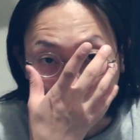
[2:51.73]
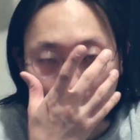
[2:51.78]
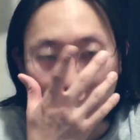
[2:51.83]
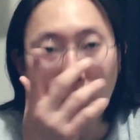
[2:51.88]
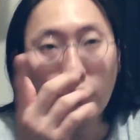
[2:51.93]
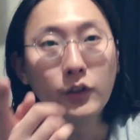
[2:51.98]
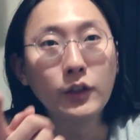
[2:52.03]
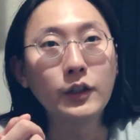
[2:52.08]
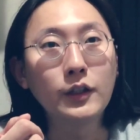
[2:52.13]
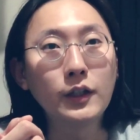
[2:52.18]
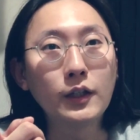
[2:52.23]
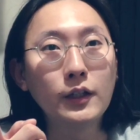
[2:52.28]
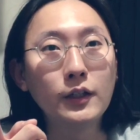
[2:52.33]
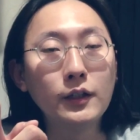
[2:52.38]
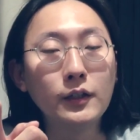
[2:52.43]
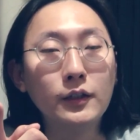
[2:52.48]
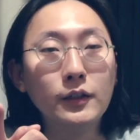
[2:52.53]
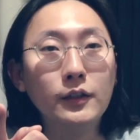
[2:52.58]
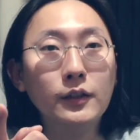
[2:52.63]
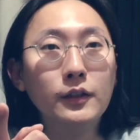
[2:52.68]

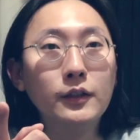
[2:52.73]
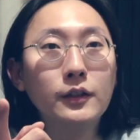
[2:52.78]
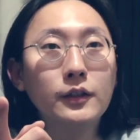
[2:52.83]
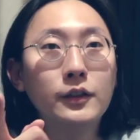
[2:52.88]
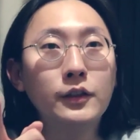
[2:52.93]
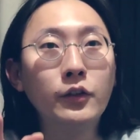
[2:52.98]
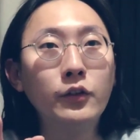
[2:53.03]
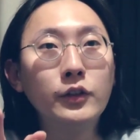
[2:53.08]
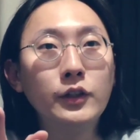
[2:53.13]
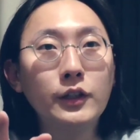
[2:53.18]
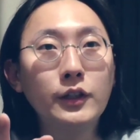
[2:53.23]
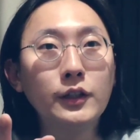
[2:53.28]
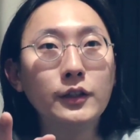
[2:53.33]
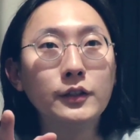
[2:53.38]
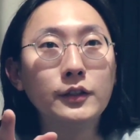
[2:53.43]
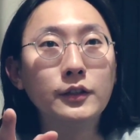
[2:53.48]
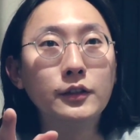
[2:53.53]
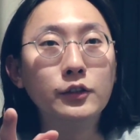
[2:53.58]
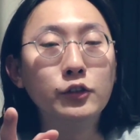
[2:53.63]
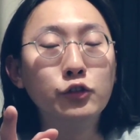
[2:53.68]
그러니까
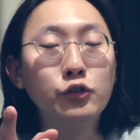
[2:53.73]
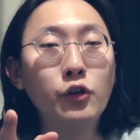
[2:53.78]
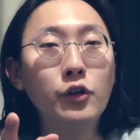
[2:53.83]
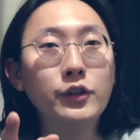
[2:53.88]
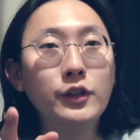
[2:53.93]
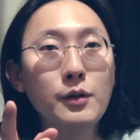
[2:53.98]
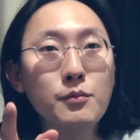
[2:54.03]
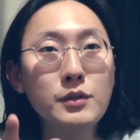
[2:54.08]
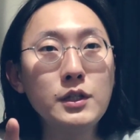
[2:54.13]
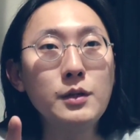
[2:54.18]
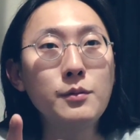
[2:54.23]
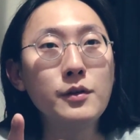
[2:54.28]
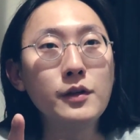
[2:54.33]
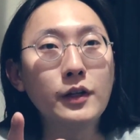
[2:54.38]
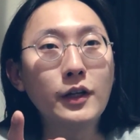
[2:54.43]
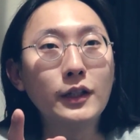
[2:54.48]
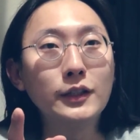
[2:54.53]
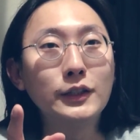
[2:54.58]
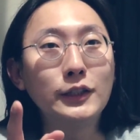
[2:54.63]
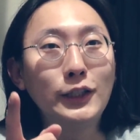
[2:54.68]
그러니까 유월
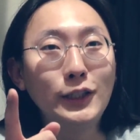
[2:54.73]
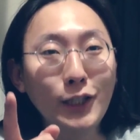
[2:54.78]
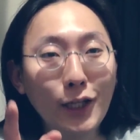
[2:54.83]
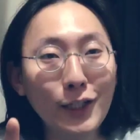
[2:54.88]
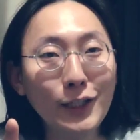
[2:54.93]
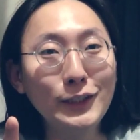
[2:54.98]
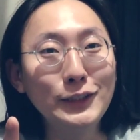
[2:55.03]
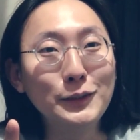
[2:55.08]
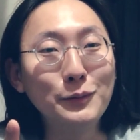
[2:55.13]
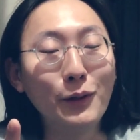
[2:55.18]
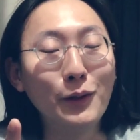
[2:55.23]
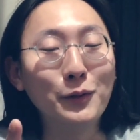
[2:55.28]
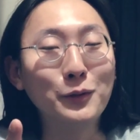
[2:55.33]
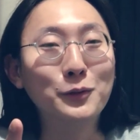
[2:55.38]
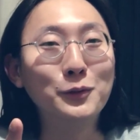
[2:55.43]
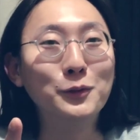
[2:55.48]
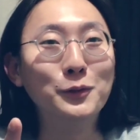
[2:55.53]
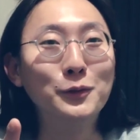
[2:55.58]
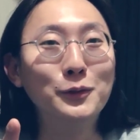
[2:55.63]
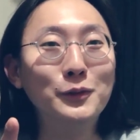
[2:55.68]
삼십일까지 기다리지
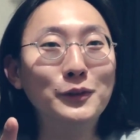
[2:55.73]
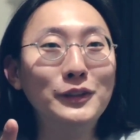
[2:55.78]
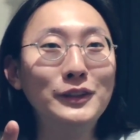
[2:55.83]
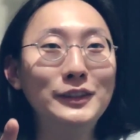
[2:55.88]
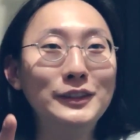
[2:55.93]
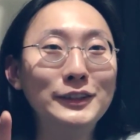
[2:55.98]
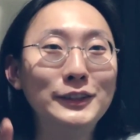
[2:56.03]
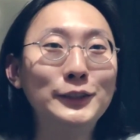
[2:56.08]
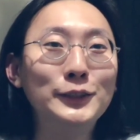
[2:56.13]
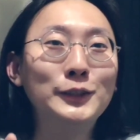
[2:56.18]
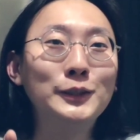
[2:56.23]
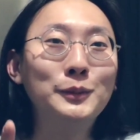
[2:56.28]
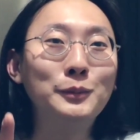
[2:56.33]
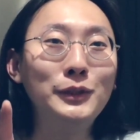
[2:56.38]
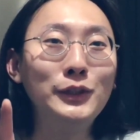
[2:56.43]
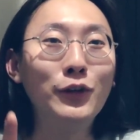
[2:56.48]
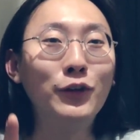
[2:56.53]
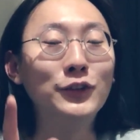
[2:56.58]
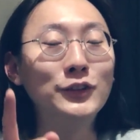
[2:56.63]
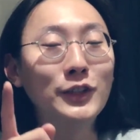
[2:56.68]
말고 지금
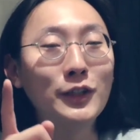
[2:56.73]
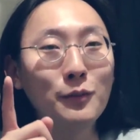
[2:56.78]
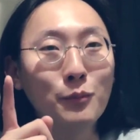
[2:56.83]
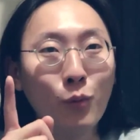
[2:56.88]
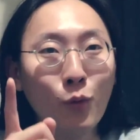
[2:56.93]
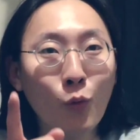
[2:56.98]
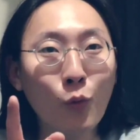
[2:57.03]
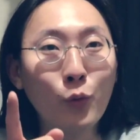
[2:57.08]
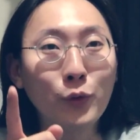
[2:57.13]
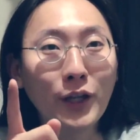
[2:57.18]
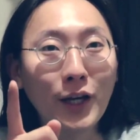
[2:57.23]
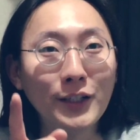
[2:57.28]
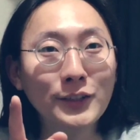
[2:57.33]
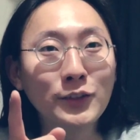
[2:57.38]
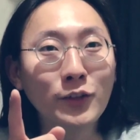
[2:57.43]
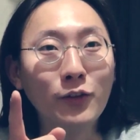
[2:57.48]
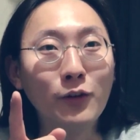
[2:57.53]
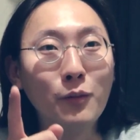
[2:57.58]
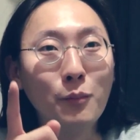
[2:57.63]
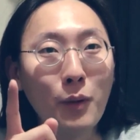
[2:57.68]
이 영상 보고
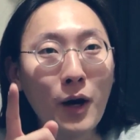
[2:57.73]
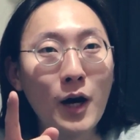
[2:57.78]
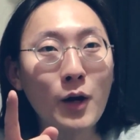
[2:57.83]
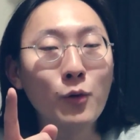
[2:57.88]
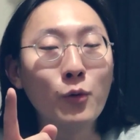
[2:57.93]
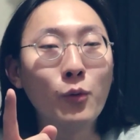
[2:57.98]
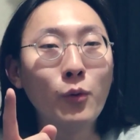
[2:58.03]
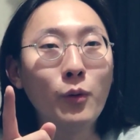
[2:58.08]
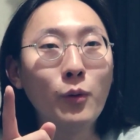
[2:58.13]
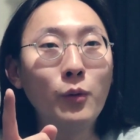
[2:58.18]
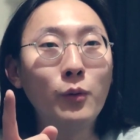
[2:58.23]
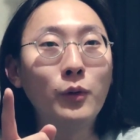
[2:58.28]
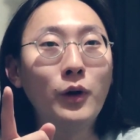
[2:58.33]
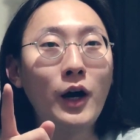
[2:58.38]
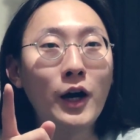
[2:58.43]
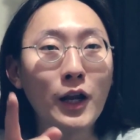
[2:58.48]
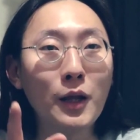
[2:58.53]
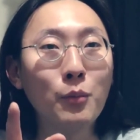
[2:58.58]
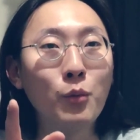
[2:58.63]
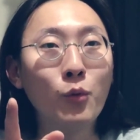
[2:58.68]
나서 바로
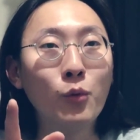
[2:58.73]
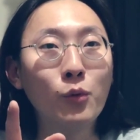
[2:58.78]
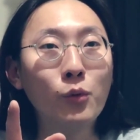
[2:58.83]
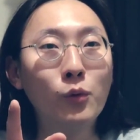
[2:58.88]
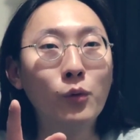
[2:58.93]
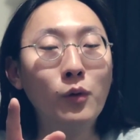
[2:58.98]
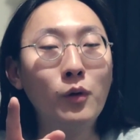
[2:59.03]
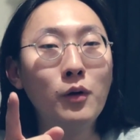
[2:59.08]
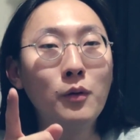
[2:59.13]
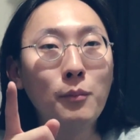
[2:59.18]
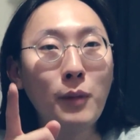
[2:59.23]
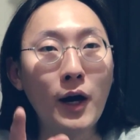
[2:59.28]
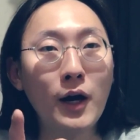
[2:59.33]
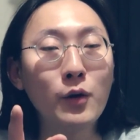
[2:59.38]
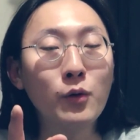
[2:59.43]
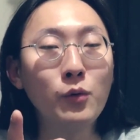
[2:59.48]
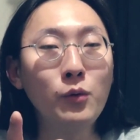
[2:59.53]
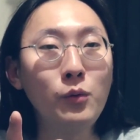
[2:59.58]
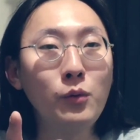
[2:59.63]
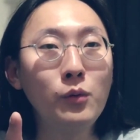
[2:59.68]
알아보고
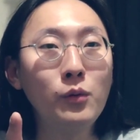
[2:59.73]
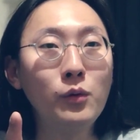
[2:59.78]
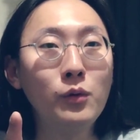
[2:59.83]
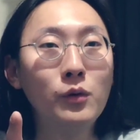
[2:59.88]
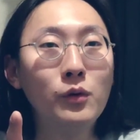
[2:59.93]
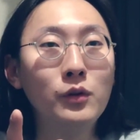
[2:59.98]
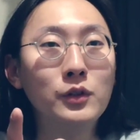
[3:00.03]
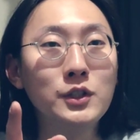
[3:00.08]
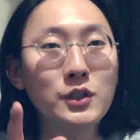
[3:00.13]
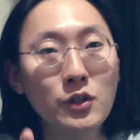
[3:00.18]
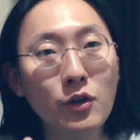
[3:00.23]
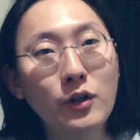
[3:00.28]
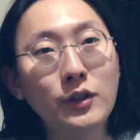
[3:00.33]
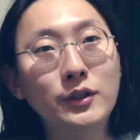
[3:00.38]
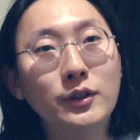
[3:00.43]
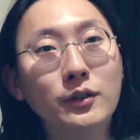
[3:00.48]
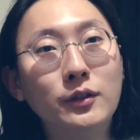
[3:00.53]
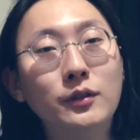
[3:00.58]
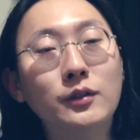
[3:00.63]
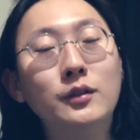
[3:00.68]
바로
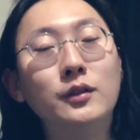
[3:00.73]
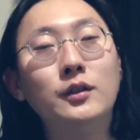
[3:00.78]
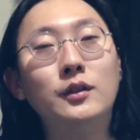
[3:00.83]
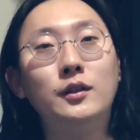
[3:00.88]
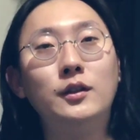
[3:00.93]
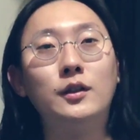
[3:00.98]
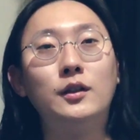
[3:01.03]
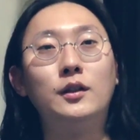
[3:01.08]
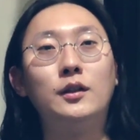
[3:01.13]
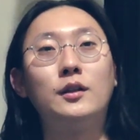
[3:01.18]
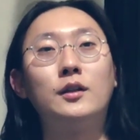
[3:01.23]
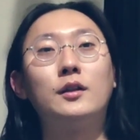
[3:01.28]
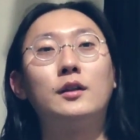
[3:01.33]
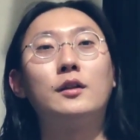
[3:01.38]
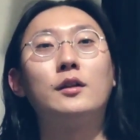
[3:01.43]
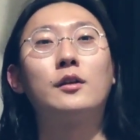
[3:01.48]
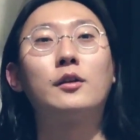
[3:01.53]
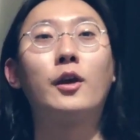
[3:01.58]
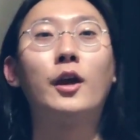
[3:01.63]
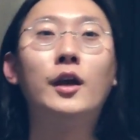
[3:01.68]
신청하세요.
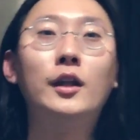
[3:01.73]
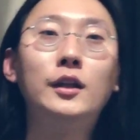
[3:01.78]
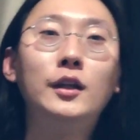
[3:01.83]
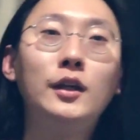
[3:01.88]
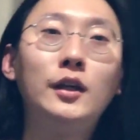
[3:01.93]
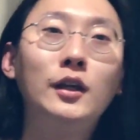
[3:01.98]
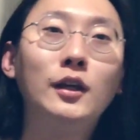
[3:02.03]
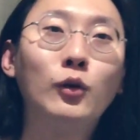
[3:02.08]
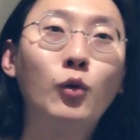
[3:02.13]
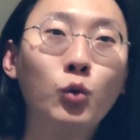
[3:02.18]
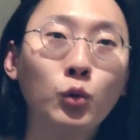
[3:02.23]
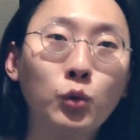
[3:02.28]
괜히